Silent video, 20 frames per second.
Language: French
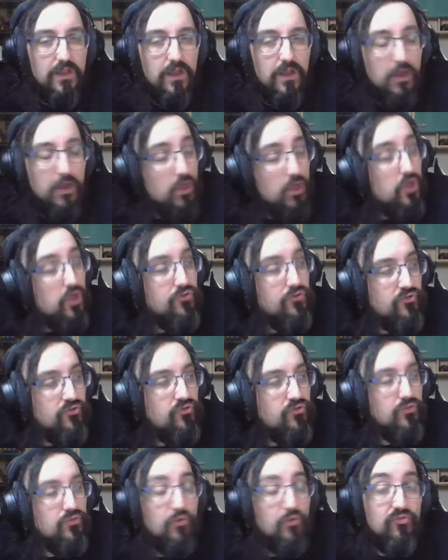Ah, si,
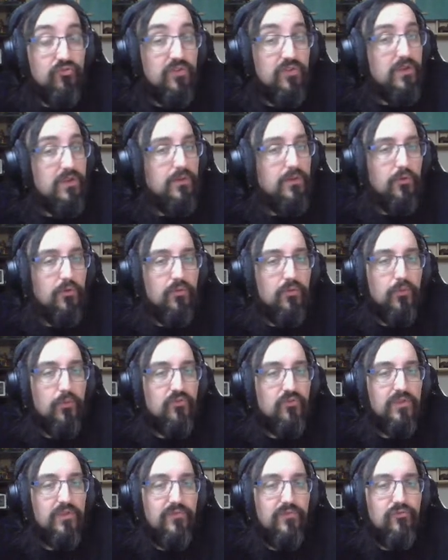si, moi je te dis, moi,
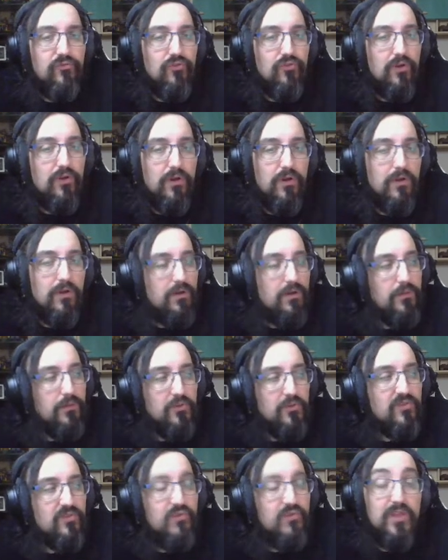j'en ai vu, genre, euh, moi
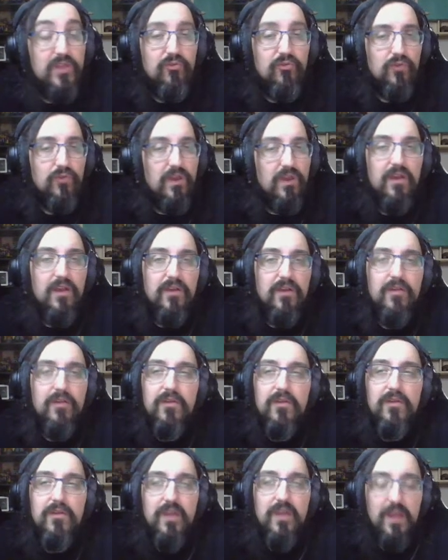j'ai vu des trucs. Hein,
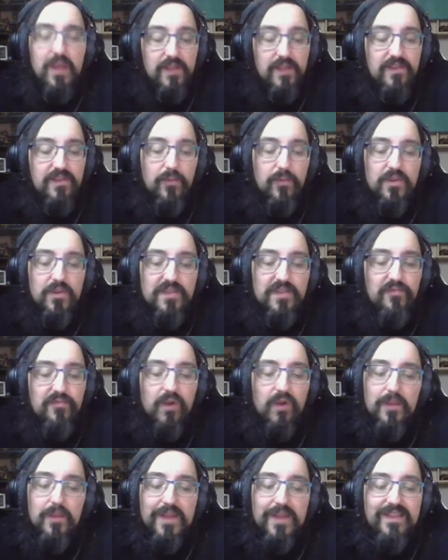euh, tu sais, moi des
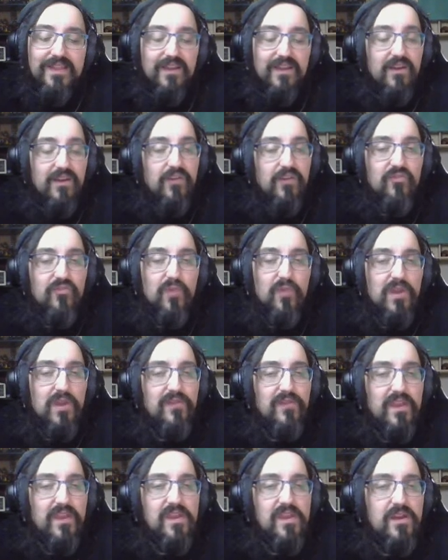fois le matin, je me
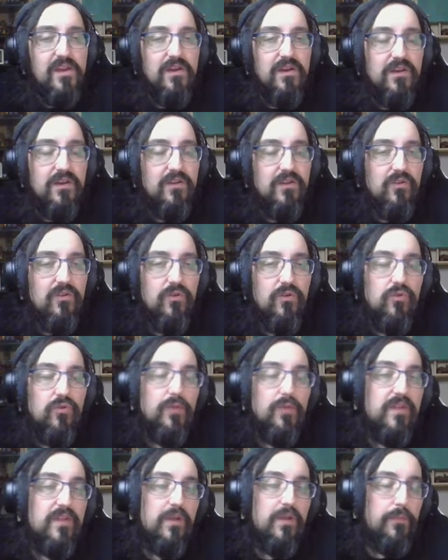réveille euh, le
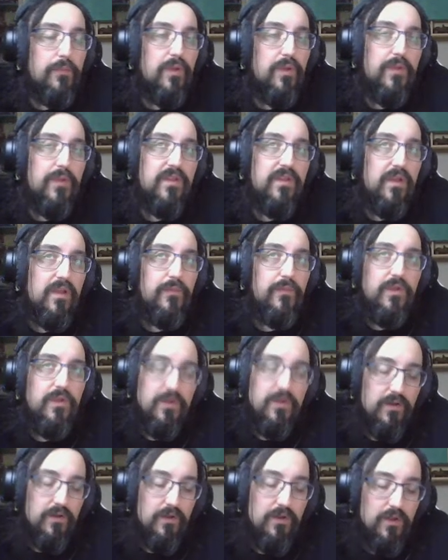matin, pas le matin, mais
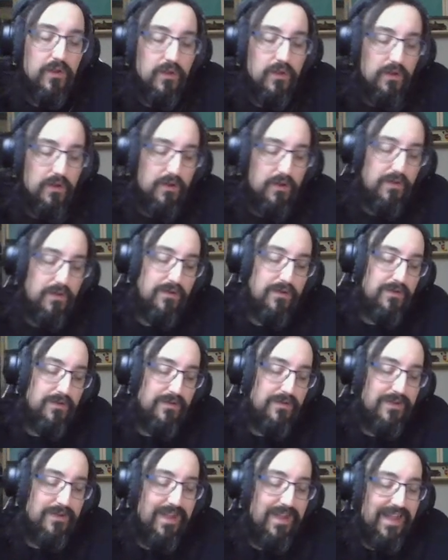
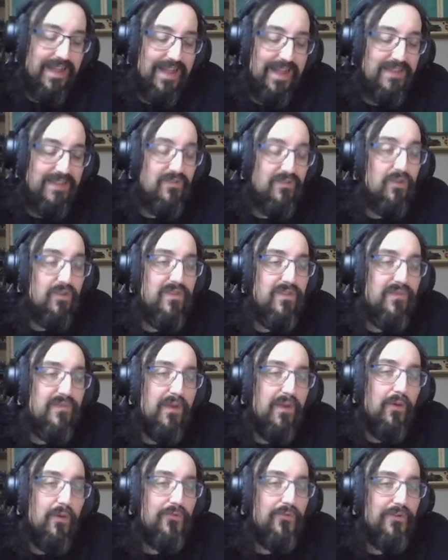à, des heures
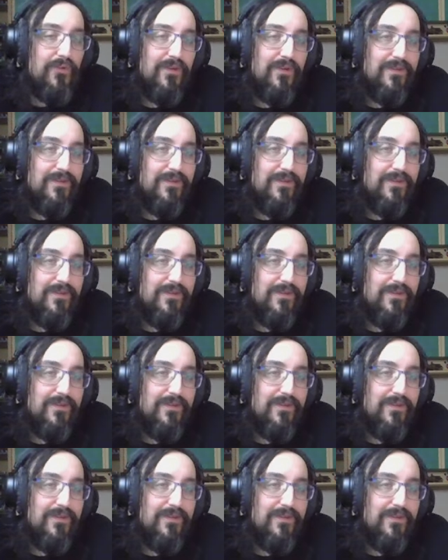différentes.